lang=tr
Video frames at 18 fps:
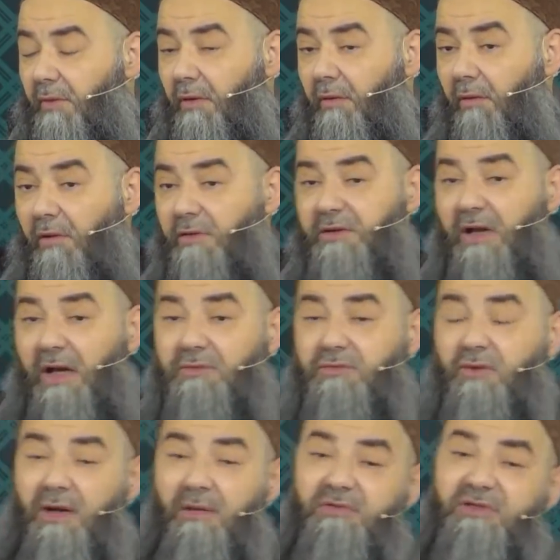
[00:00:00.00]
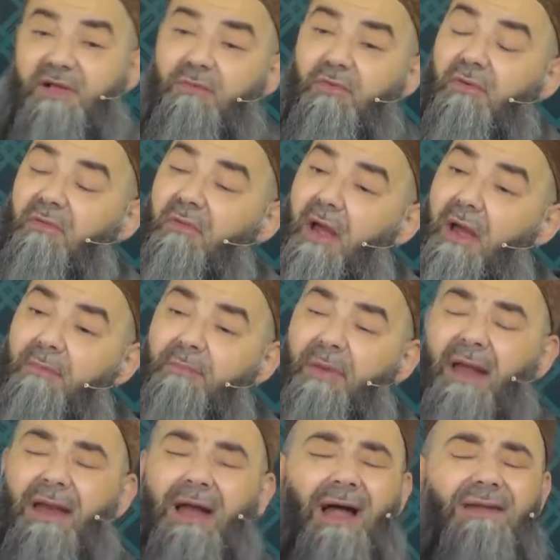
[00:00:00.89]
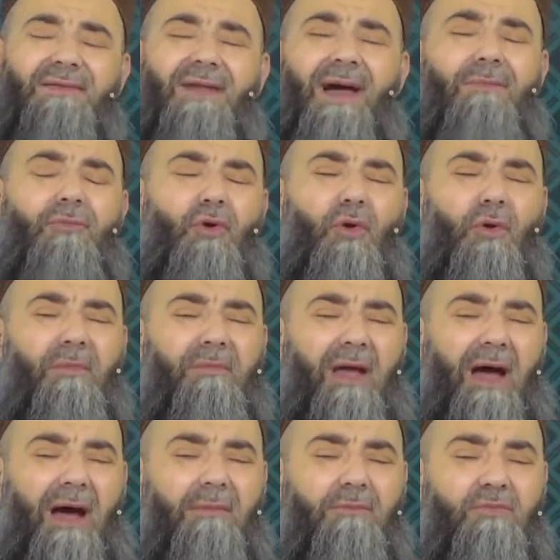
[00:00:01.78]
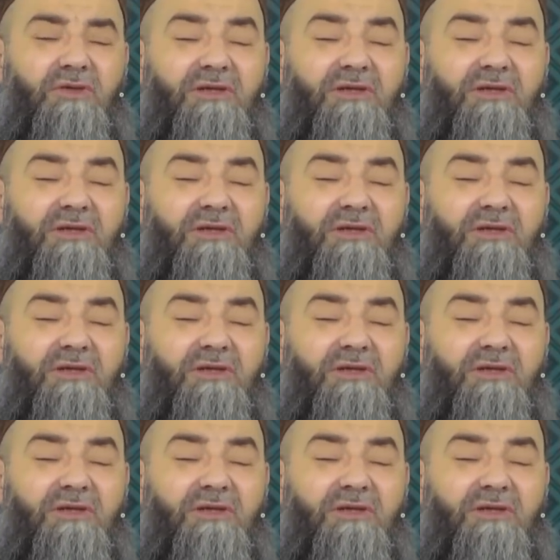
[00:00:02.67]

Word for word: Ondan sonra işte ben anlamıyorum yani.